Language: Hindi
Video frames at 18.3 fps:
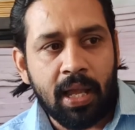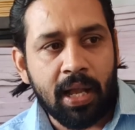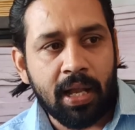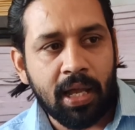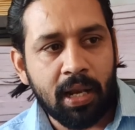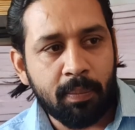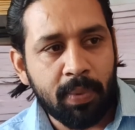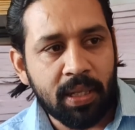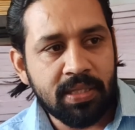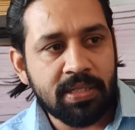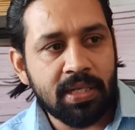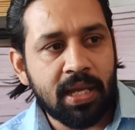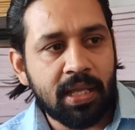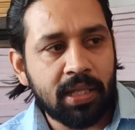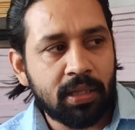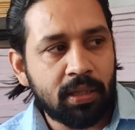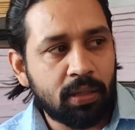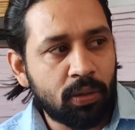अगर
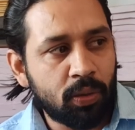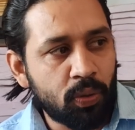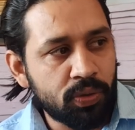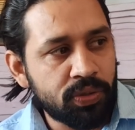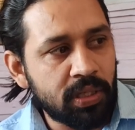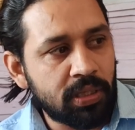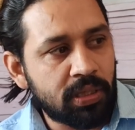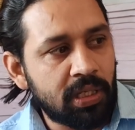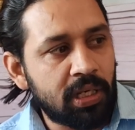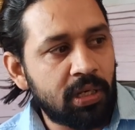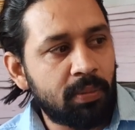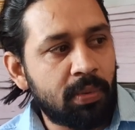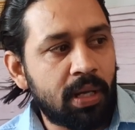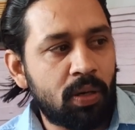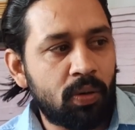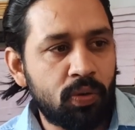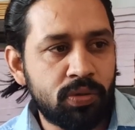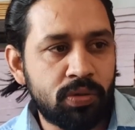बच्चा दो से तीन
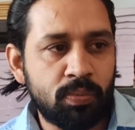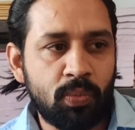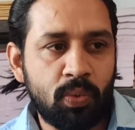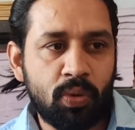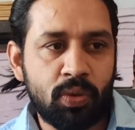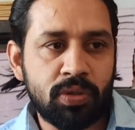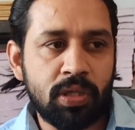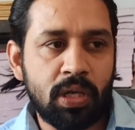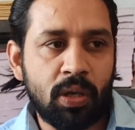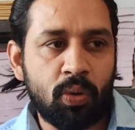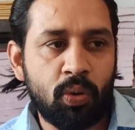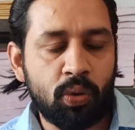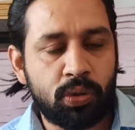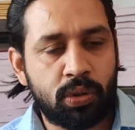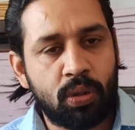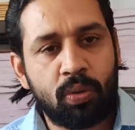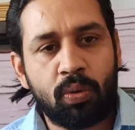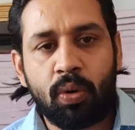बार उस बुक से
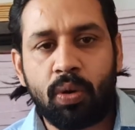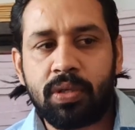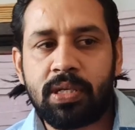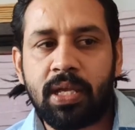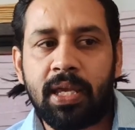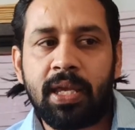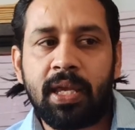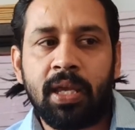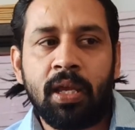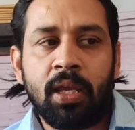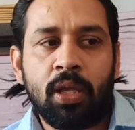गो थ्रू हो जाए